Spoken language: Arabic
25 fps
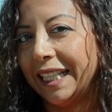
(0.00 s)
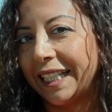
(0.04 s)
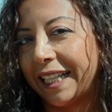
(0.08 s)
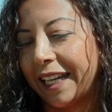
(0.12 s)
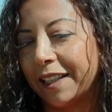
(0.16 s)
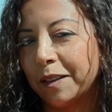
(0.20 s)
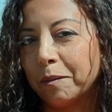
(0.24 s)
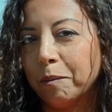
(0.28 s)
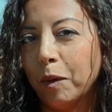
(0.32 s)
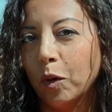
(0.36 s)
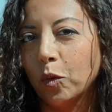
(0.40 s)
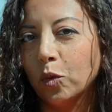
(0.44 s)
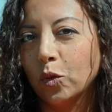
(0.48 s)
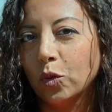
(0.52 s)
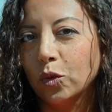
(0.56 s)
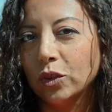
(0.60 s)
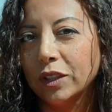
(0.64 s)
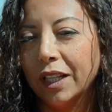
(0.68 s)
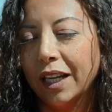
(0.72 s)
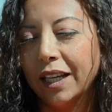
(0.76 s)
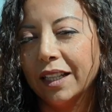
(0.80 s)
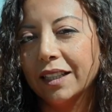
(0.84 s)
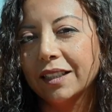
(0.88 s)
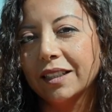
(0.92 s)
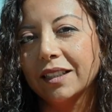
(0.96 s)
اللي كانت
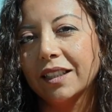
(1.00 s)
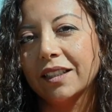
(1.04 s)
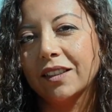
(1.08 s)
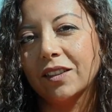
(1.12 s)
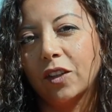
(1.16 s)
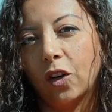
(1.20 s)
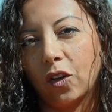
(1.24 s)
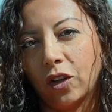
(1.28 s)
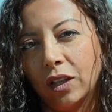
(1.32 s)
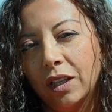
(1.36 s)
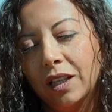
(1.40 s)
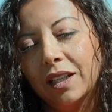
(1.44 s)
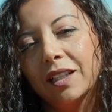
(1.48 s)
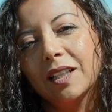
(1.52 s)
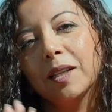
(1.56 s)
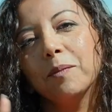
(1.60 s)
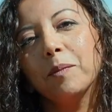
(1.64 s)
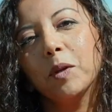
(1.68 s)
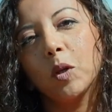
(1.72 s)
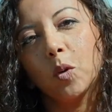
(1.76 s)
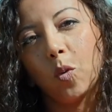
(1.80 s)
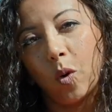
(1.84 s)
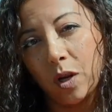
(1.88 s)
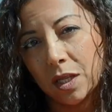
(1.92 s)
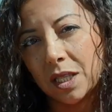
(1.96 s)
موجوده ان الطريق اللي
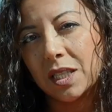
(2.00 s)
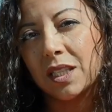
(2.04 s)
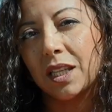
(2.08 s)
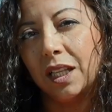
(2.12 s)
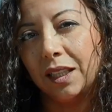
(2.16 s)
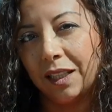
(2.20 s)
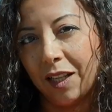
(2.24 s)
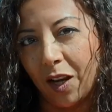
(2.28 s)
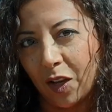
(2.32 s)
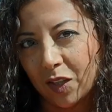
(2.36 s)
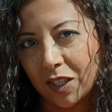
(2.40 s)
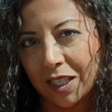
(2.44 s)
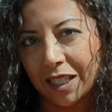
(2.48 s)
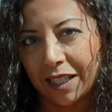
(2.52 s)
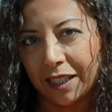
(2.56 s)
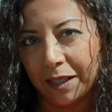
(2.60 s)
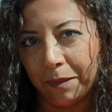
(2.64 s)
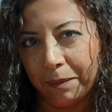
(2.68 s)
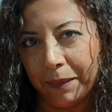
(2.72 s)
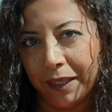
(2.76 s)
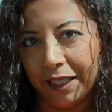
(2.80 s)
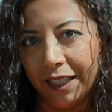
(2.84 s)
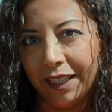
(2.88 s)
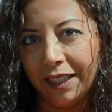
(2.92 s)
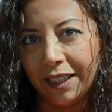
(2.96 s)
بيوصل لقصر
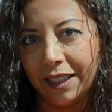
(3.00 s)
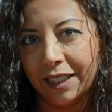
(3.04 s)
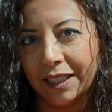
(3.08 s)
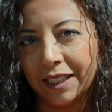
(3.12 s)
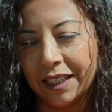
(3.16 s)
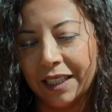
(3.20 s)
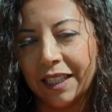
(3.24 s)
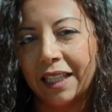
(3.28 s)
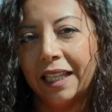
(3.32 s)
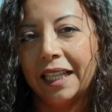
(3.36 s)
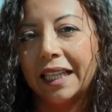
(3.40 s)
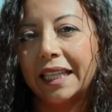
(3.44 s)
الملك